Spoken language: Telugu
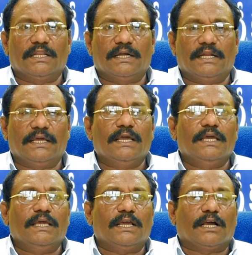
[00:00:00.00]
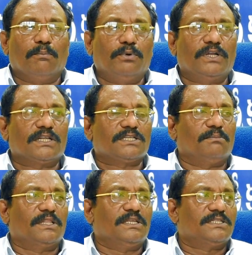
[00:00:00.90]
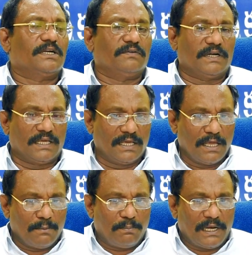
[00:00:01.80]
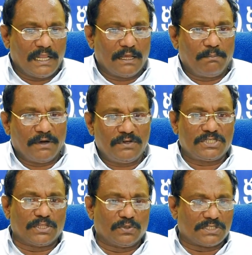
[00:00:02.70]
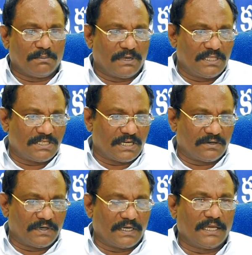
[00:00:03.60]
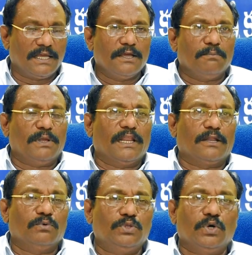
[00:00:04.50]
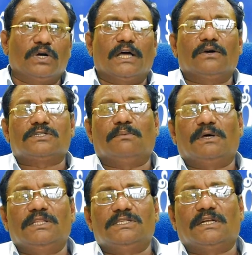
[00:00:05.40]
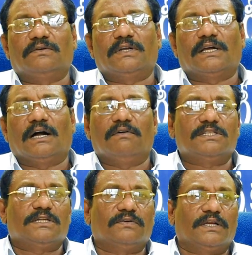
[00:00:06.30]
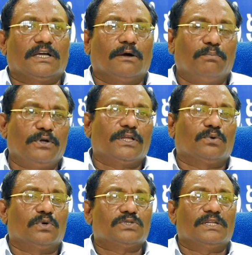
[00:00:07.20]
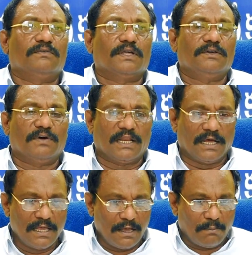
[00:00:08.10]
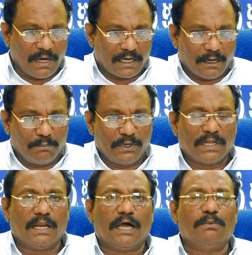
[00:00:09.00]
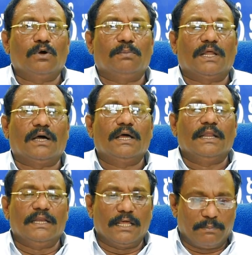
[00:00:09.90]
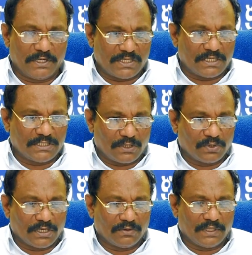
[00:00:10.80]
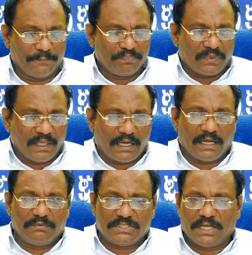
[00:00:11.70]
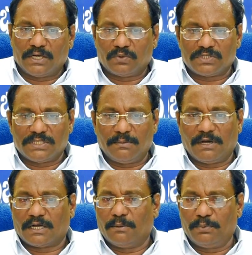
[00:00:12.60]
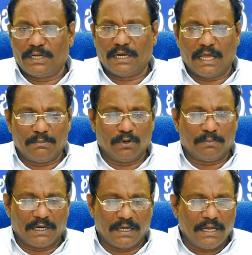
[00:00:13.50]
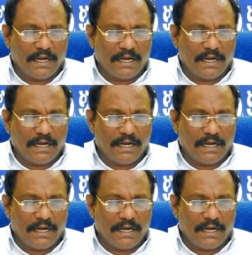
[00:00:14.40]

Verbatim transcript: కానివ్వండి ఈ కంప్యూటర్కి సంబంధించినటువంటి పిల్లల భవిష్యత్తుకు సంబంధించినటువంటి పిల్లల ఉద్యోగాలకు సంబంధించినటువంటి కావలసినటువంటి కంప్యూటర్ కోర్సులు ఇవాళ మా కంప్యూటర్ ల్యాబ్ లోపల నేర్పించడం జరుగుతూ ఉంది ఇంకా విషయానికి వస్తే మా కంప్యూటర్ ల్యాబ్ లోపల